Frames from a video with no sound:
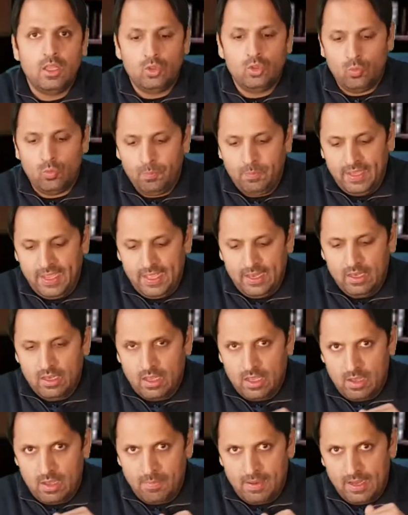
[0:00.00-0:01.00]
तो मेन
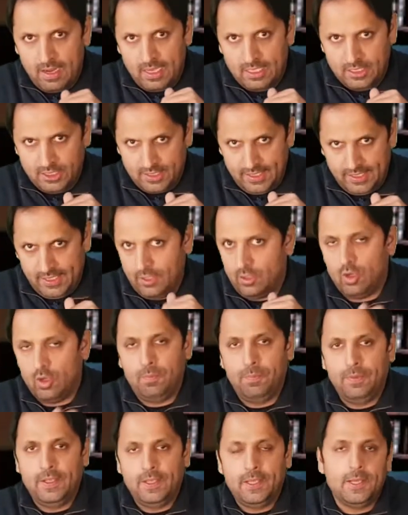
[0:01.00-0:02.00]
हमारा आज का ये
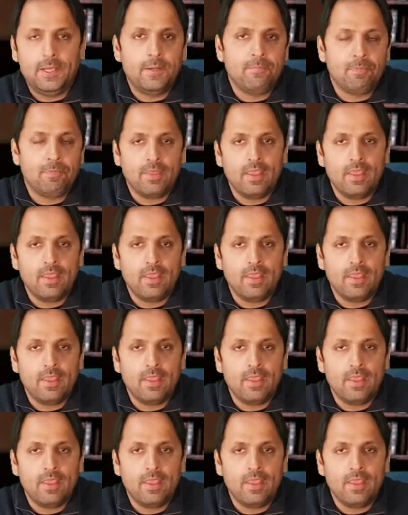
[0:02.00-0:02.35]
टॉपिक है